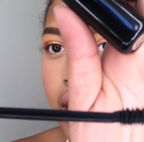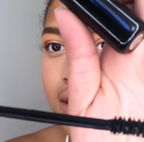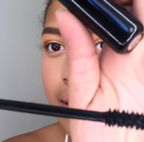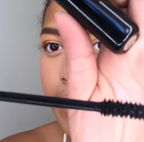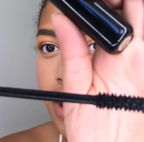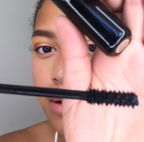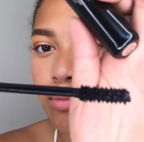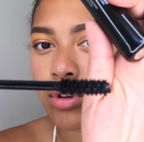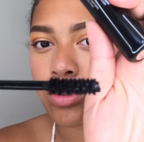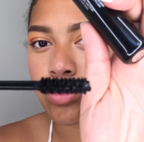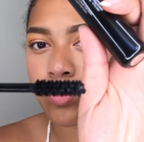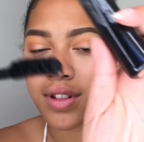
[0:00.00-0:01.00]
là, c'est pas des
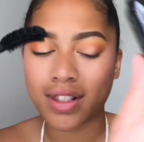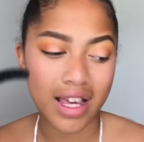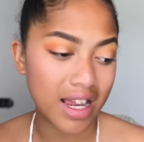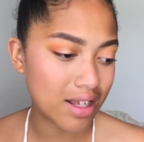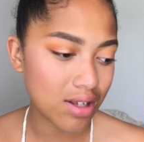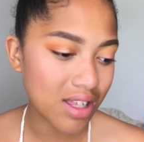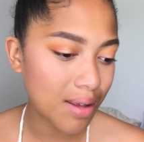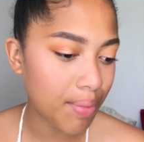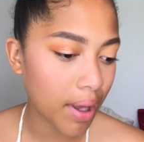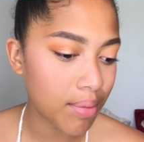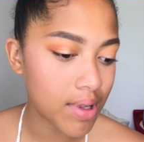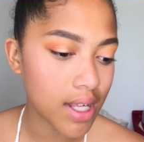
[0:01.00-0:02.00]
poils, tu vois. elle est
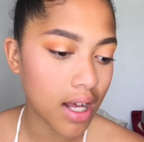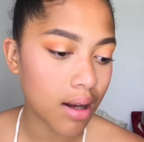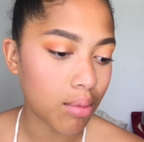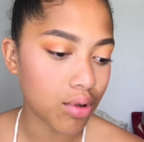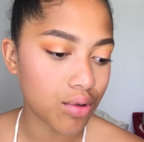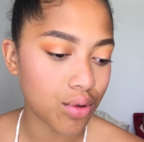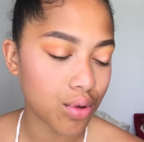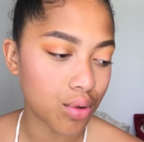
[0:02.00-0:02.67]
hyper bizarre la brosse de